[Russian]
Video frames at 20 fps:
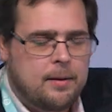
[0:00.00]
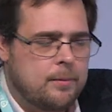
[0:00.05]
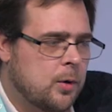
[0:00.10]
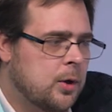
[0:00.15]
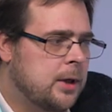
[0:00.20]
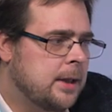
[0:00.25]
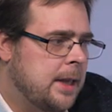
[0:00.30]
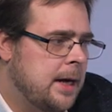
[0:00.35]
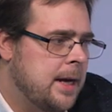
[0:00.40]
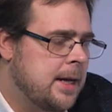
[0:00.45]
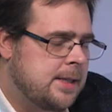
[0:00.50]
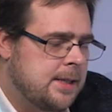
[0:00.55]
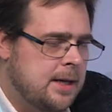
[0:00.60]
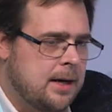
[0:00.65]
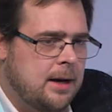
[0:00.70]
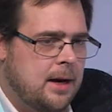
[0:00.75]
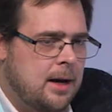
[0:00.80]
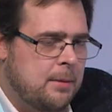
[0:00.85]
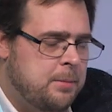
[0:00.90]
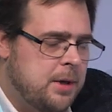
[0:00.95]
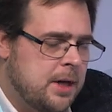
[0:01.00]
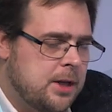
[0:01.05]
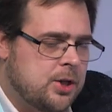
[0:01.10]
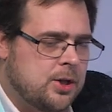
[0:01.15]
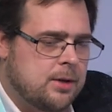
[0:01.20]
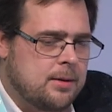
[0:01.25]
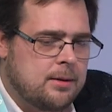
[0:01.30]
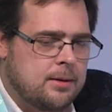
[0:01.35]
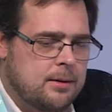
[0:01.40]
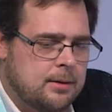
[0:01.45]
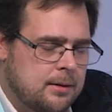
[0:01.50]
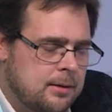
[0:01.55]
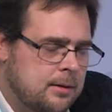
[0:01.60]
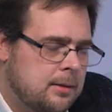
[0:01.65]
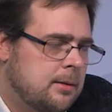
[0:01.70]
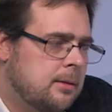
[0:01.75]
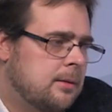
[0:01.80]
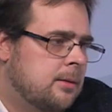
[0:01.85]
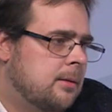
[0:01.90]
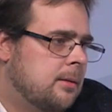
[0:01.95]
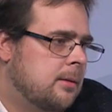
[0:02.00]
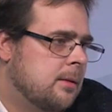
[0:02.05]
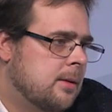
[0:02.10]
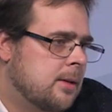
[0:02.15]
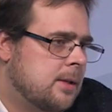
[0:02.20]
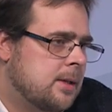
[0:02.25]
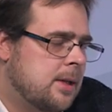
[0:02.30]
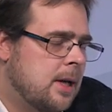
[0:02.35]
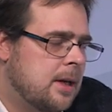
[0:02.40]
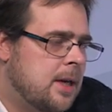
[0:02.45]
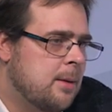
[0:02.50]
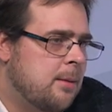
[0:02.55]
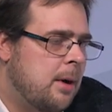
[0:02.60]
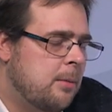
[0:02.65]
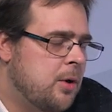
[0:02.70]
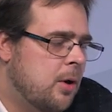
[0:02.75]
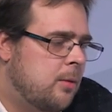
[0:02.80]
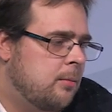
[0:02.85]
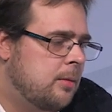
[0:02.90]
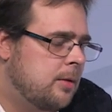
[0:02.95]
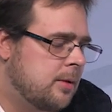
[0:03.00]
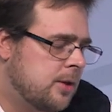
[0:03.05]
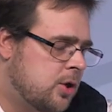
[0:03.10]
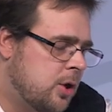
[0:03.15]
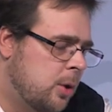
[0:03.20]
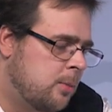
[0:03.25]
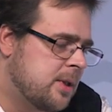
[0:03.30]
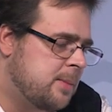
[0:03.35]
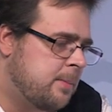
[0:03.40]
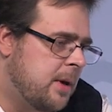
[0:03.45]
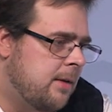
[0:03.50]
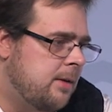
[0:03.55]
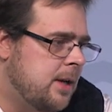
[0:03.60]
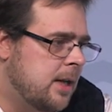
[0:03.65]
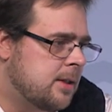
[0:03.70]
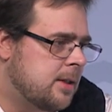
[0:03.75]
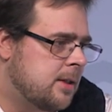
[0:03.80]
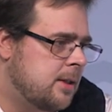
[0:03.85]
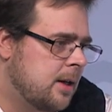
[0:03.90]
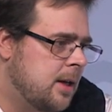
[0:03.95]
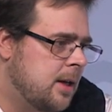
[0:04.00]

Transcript: Ну и третье, опять же, с таким объемом, чтобы справляться с